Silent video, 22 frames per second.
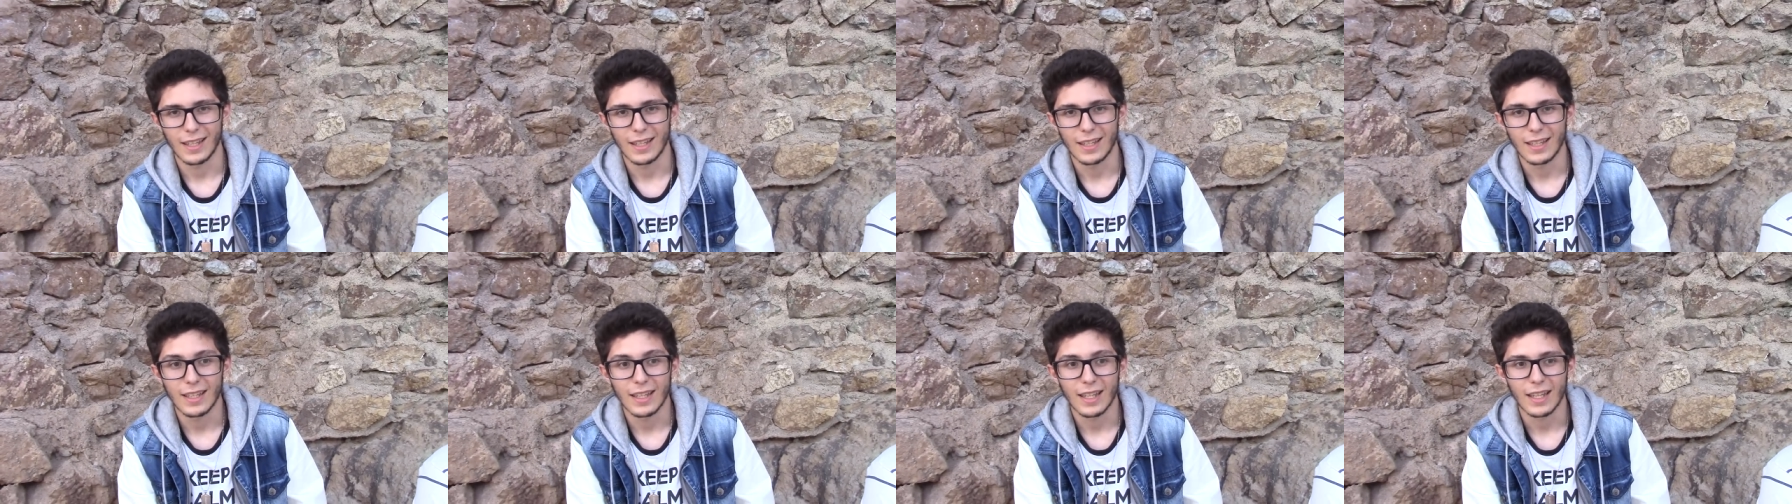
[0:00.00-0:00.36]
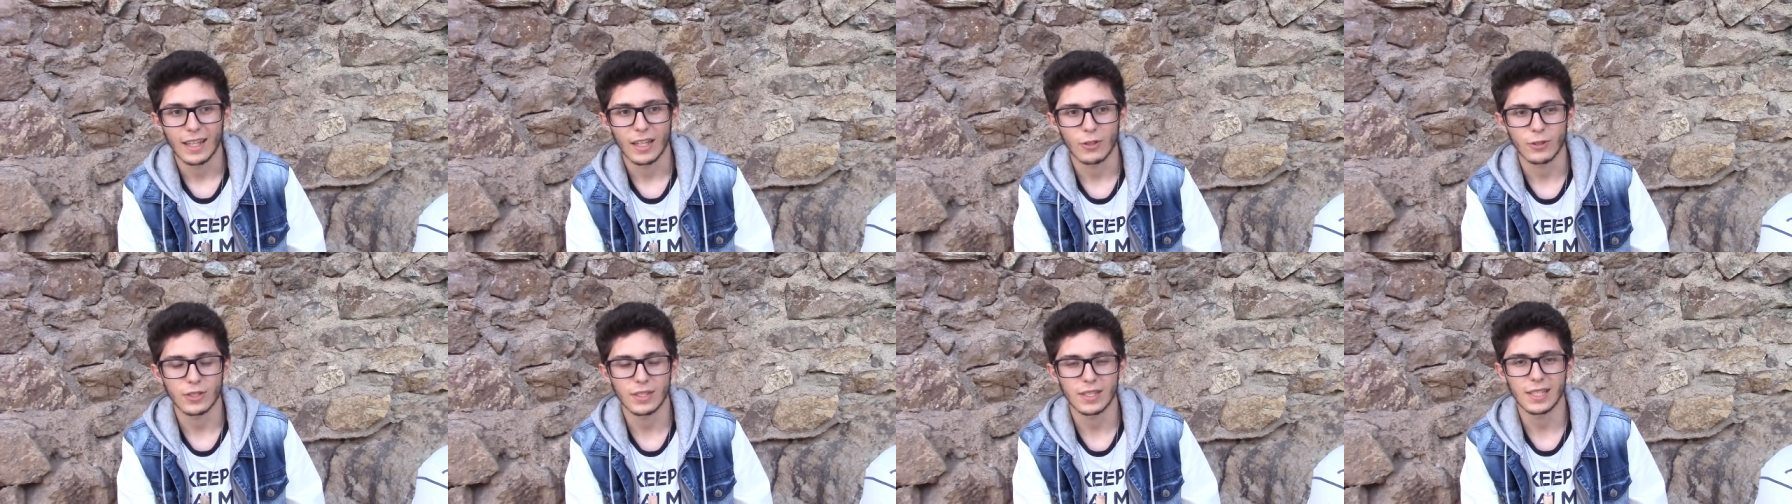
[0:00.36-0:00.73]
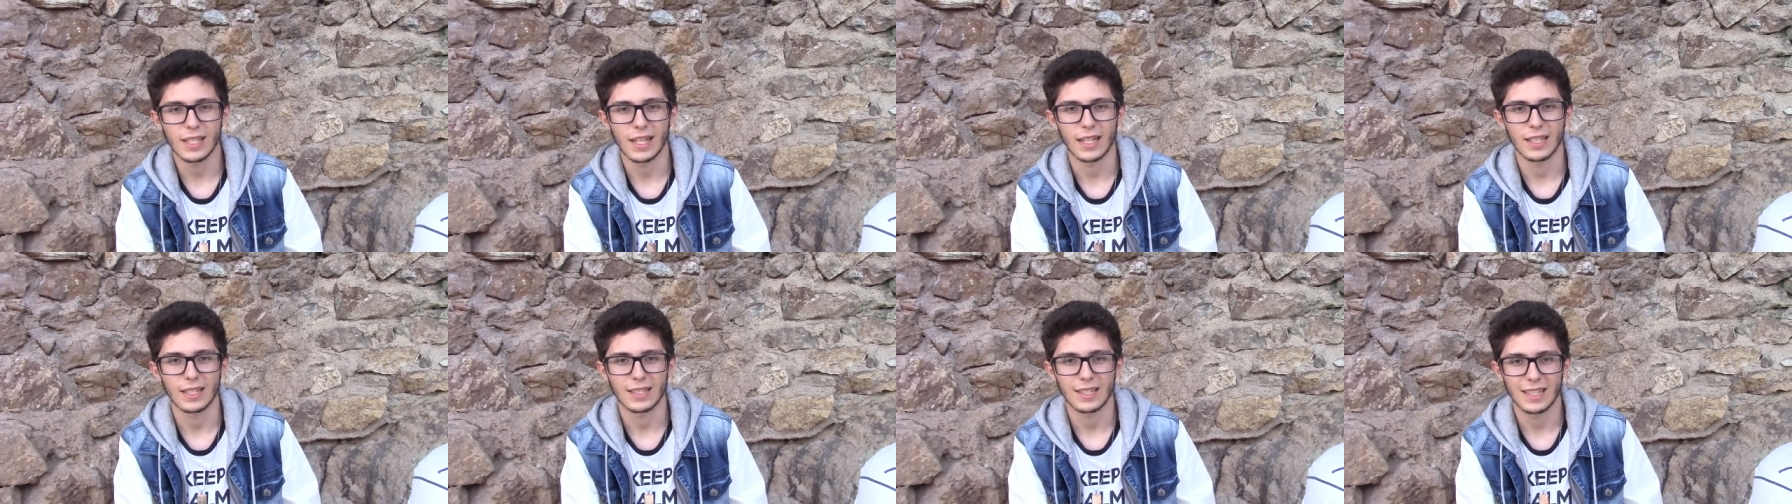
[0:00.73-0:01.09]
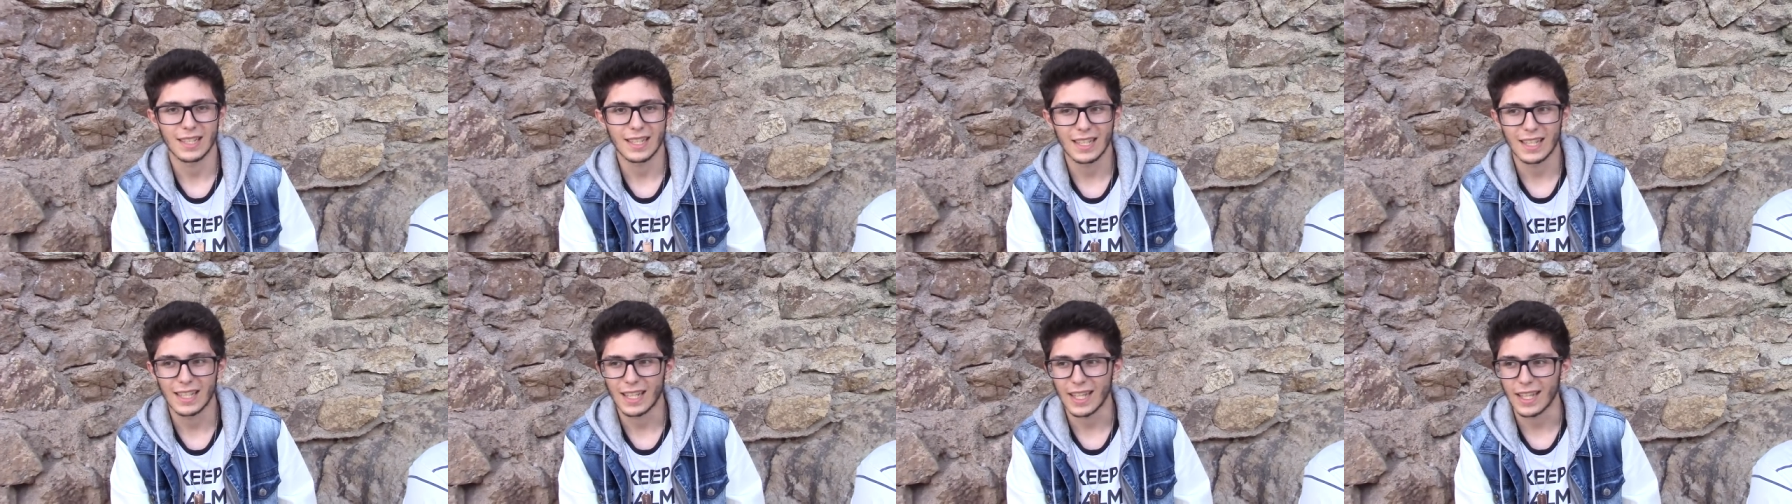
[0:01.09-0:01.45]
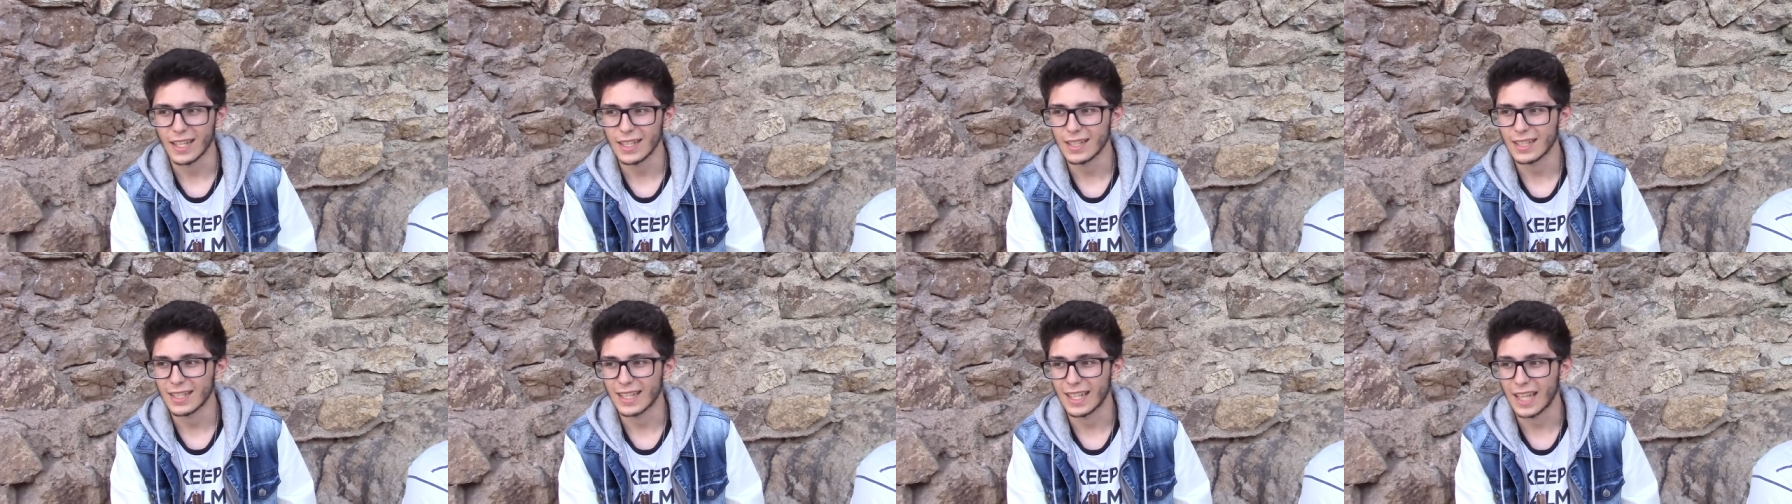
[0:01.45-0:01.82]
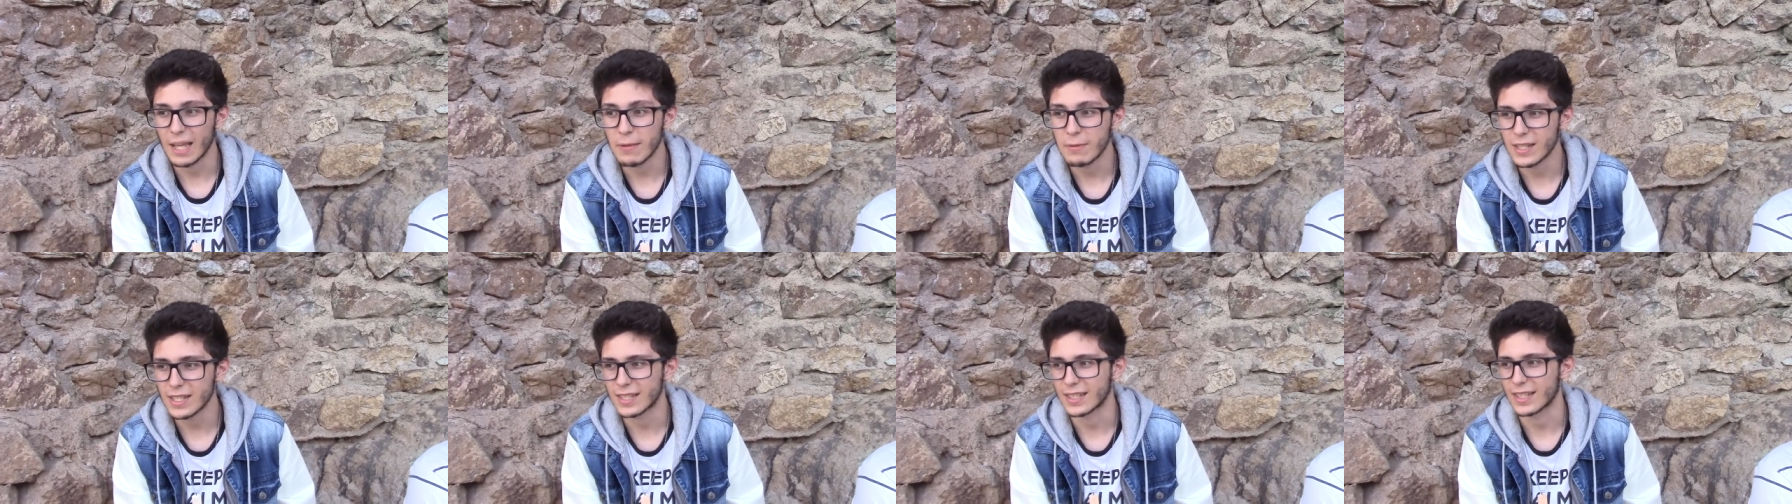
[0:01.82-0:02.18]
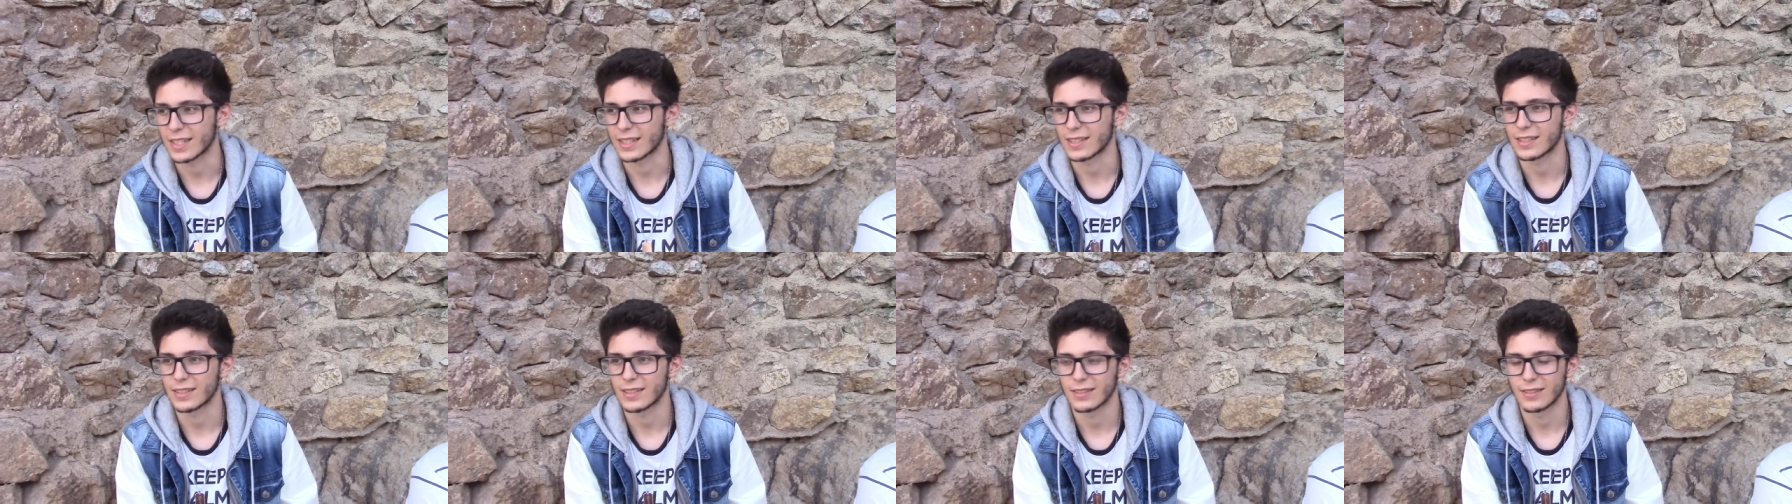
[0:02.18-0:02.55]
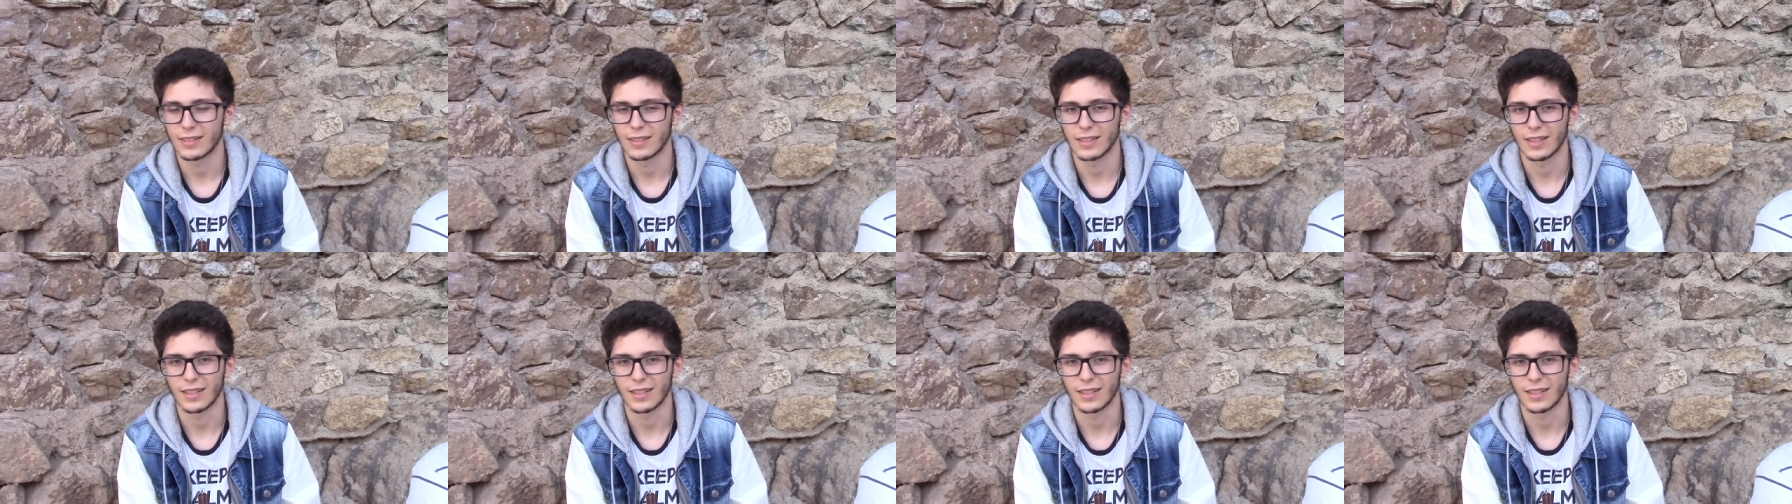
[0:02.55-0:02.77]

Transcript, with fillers: y dije, hostia, qué, qué vistas,